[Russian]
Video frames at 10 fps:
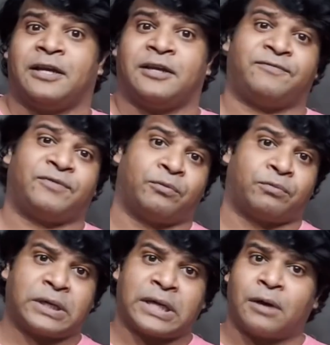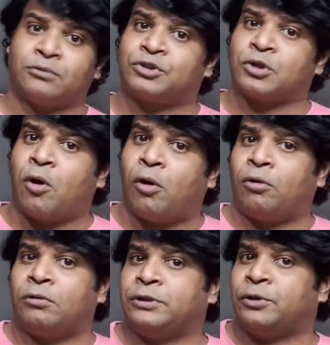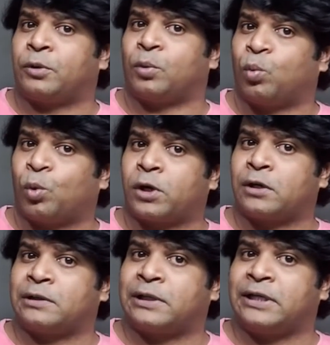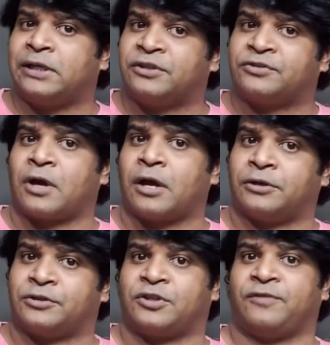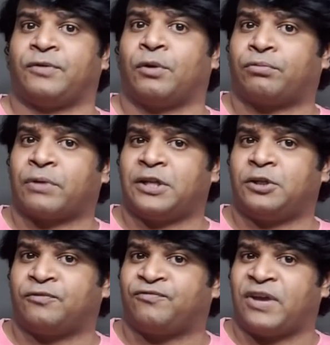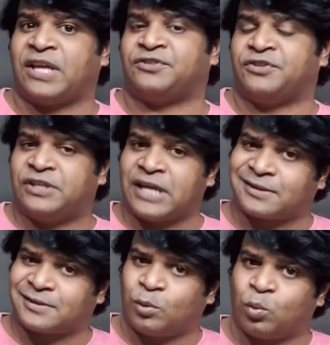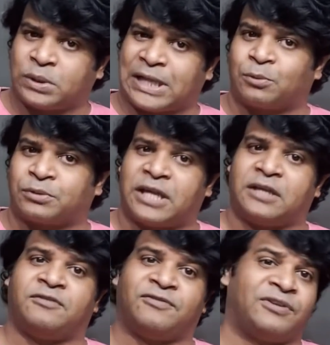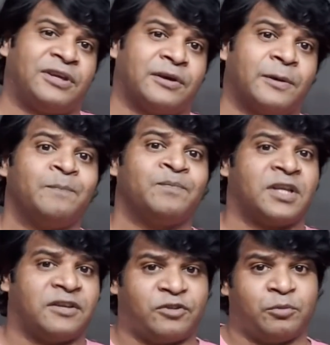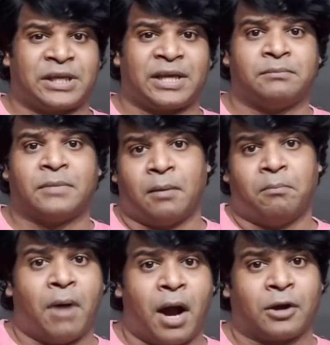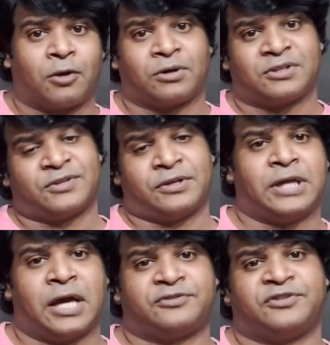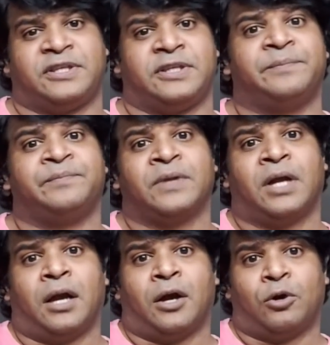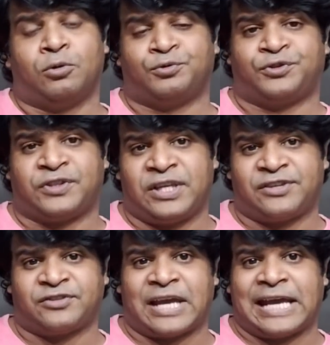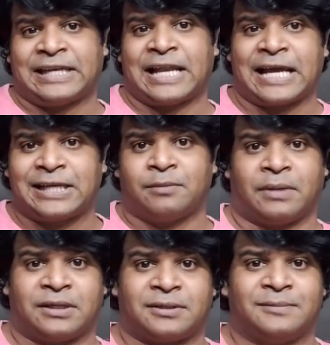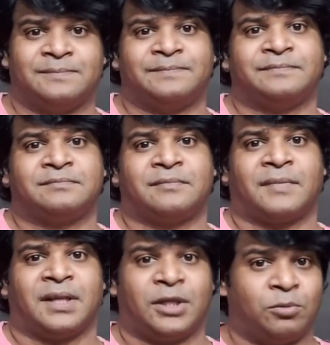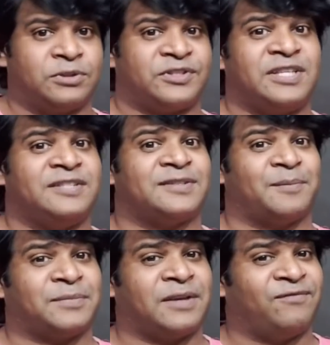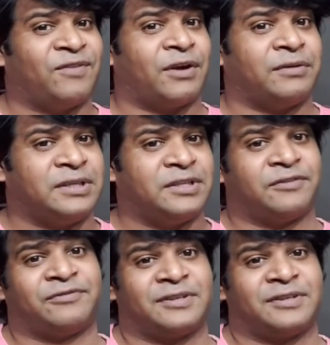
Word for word: который старается верно служить другим. Но если вы откажетесь от всех своих мирских желаний, если вы готовы встретить смерть без всякого страха. Если вы станете монахом или человеком, ищущим просветление, вы увидите нечто